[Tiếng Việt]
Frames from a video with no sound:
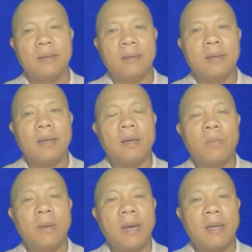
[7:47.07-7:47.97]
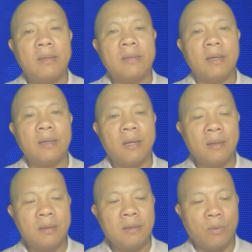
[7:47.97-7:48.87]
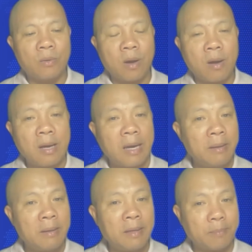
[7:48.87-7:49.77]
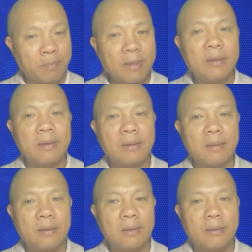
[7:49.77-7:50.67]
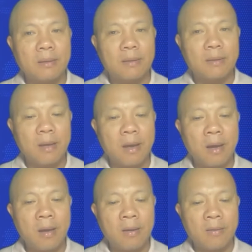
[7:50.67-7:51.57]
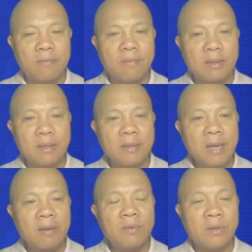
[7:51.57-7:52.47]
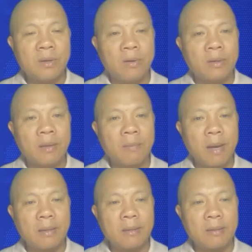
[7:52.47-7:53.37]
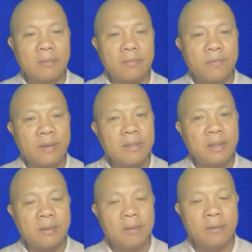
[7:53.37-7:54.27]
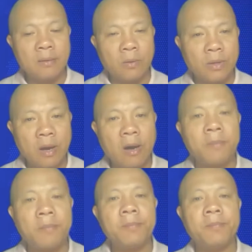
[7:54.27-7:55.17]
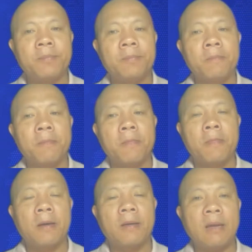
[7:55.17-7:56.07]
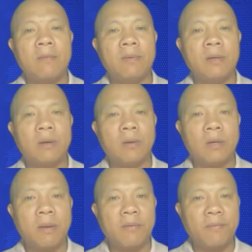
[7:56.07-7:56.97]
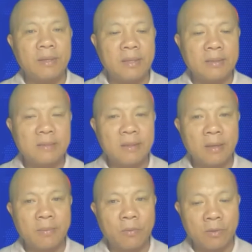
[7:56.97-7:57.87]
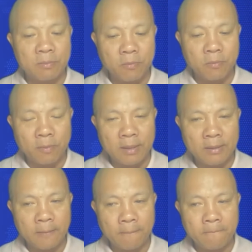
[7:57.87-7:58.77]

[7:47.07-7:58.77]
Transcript: Tức là không ai trở nên giàu có ngay lập tức đó. Và thời gian vừa rồi các bạn phát triển đội nhóm, thời gian vừa rồi các bạn phát triển sự nghiệp của, của mình.